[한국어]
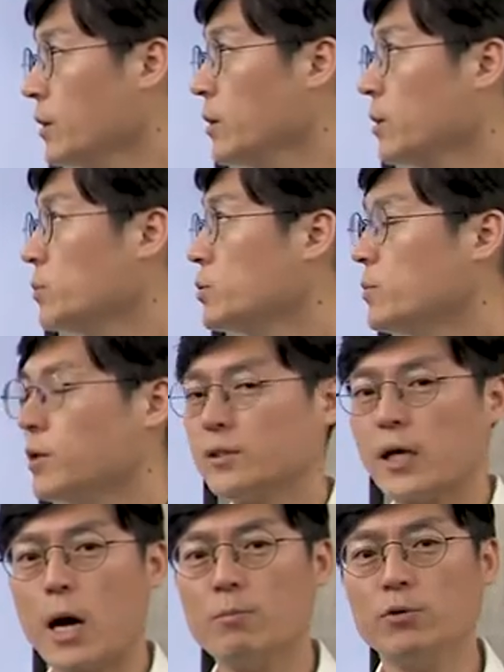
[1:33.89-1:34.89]
여기 보시면
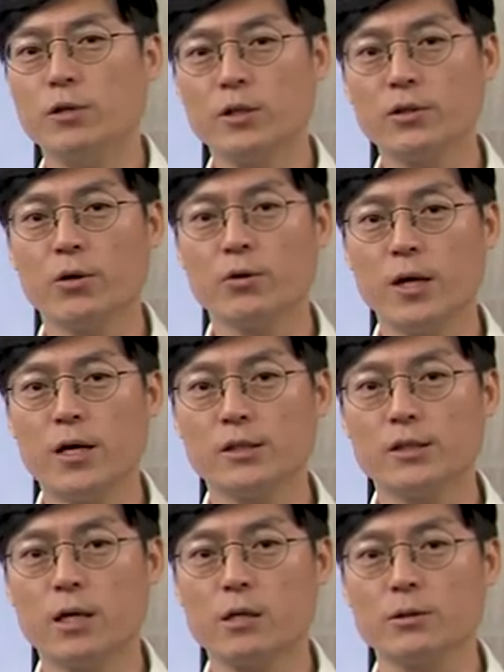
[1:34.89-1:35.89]
사물
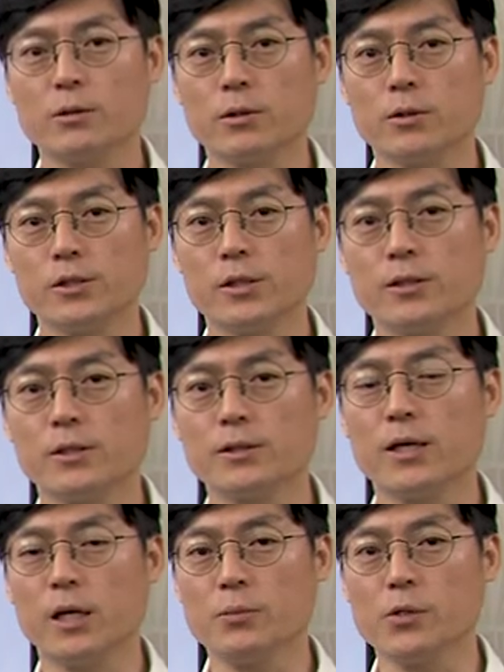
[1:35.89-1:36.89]
인터넷이라는 것이
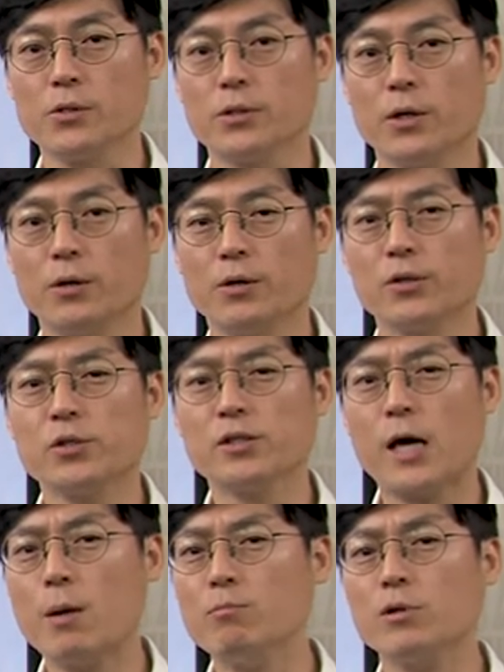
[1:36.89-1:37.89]
등장하면서 여기서
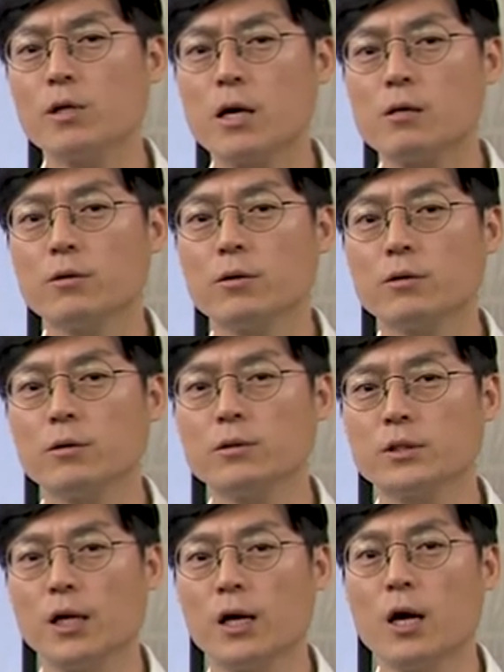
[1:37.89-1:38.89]
사물이라는
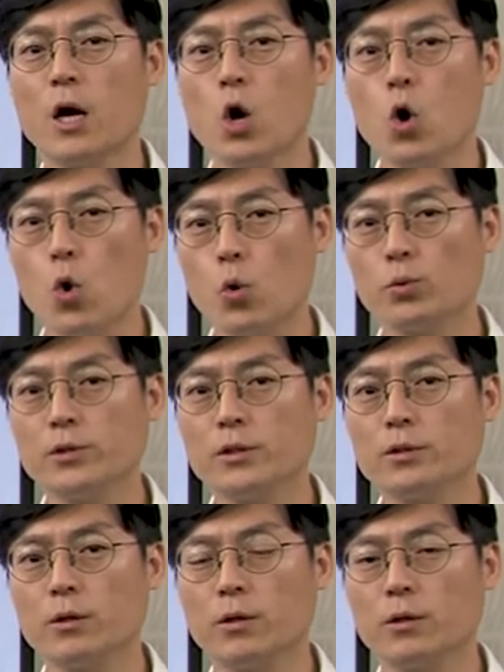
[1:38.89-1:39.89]
거는 이제 오브,
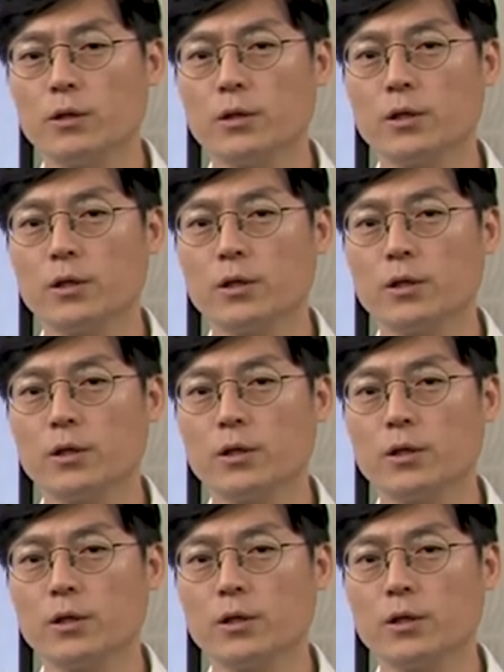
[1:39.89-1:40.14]
어,